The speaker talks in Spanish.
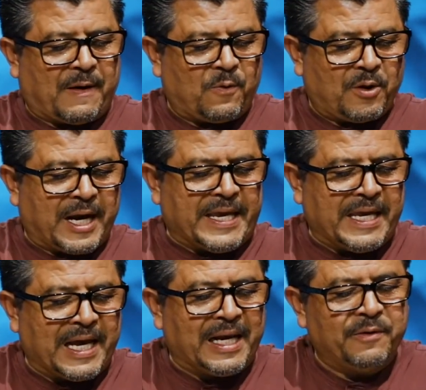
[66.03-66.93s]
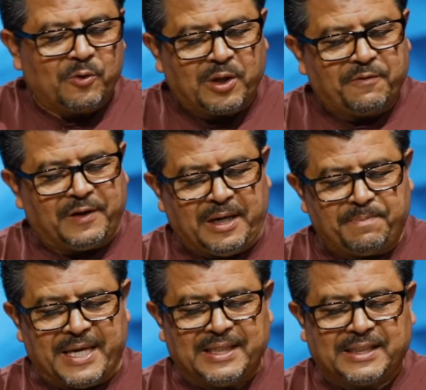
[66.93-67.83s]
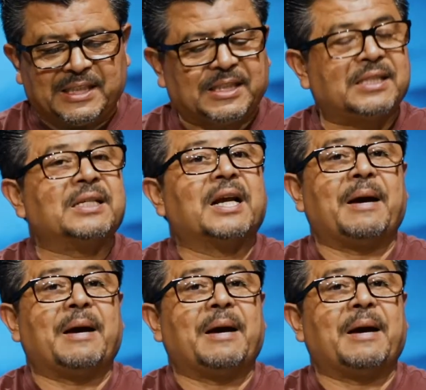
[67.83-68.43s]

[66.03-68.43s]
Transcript: favor ahí al libro de Filipenses,